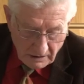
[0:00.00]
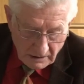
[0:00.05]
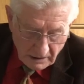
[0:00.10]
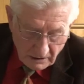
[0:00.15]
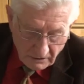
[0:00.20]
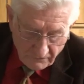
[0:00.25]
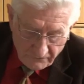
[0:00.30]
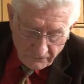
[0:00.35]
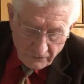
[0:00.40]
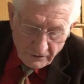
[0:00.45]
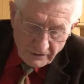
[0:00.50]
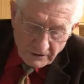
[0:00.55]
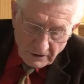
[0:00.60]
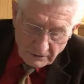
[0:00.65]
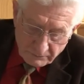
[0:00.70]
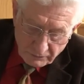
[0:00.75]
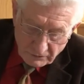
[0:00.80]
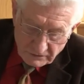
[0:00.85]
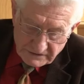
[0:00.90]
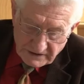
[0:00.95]
auf
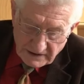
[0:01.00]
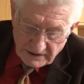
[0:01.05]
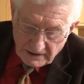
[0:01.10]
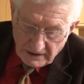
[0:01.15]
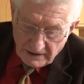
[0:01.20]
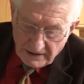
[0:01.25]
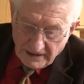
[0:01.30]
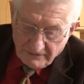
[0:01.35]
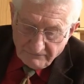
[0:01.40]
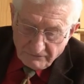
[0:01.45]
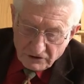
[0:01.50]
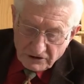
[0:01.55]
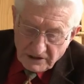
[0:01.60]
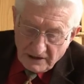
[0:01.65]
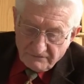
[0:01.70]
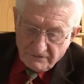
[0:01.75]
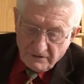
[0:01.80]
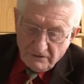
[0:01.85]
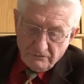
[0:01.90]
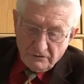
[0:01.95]
100% Prozent der
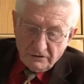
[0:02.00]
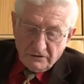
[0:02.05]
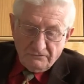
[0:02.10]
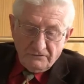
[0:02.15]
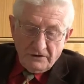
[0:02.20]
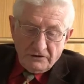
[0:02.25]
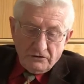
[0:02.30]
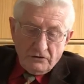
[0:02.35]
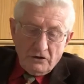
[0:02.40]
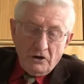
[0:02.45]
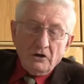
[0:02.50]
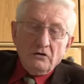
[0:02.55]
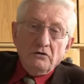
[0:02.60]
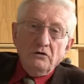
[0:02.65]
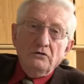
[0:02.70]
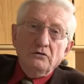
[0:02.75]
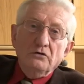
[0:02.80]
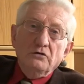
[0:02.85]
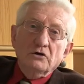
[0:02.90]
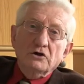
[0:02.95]
landwirtschaftlichen Nutzfläche
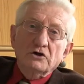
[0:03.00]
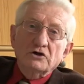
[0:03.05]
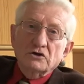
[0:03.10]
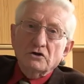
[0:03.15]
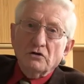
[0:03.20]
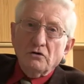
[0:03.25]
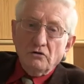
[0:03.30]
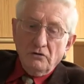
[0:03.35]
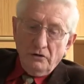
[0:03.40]
ökologisch